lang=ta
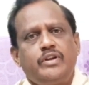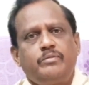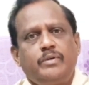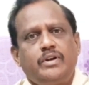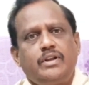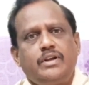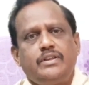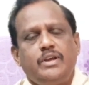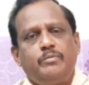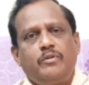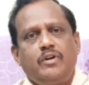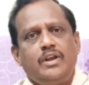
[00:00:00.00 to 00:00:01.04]
வேறுபட்ட
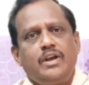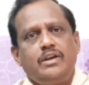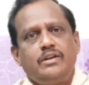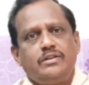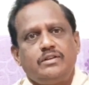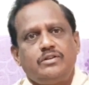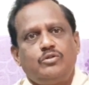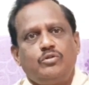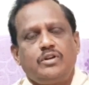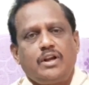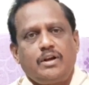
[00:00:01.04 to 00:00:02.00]
தீபாவளியாக இது இருக்குன்னு